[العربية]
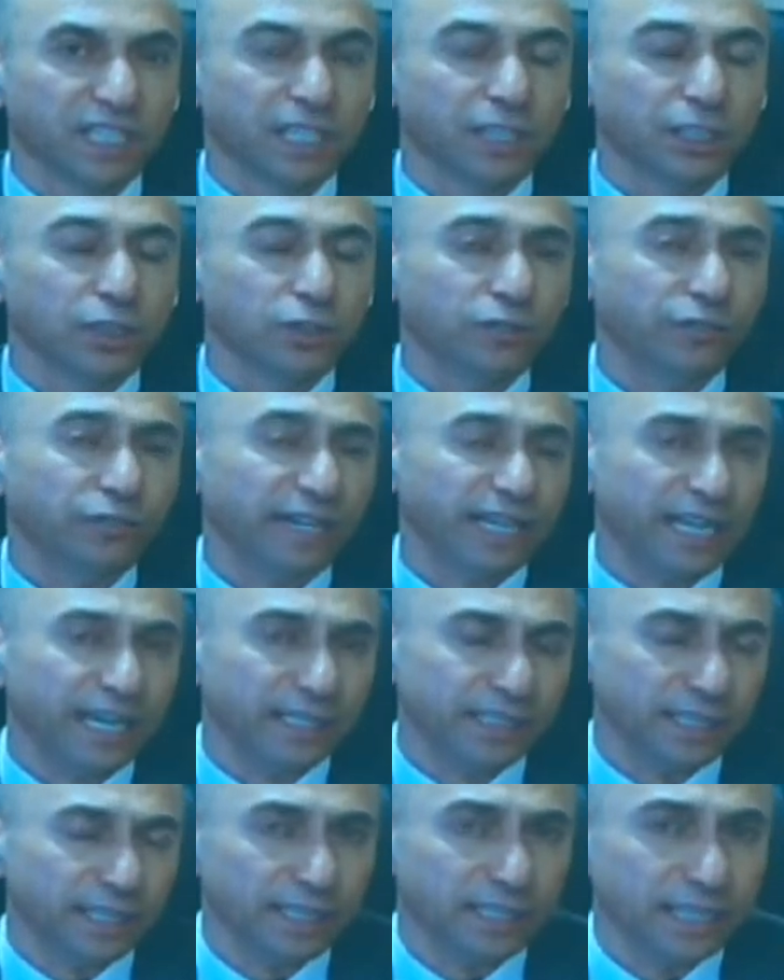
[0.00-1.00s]
شوف انا
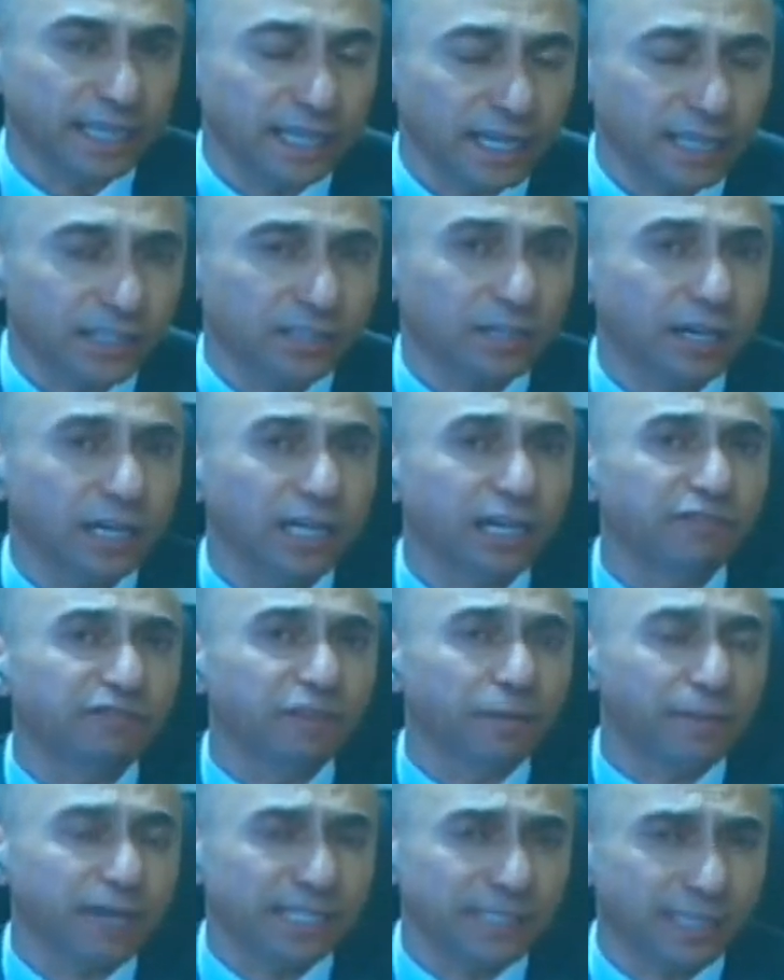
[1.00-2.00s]
اعتقد ان اسرائيل في
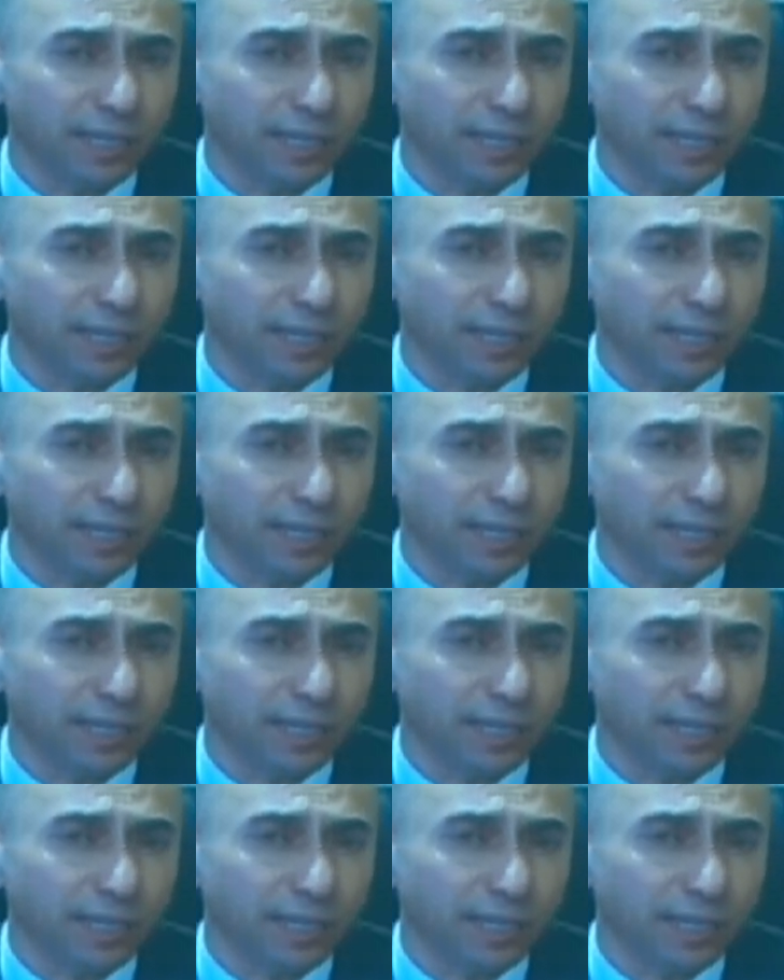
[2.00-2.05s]
مازق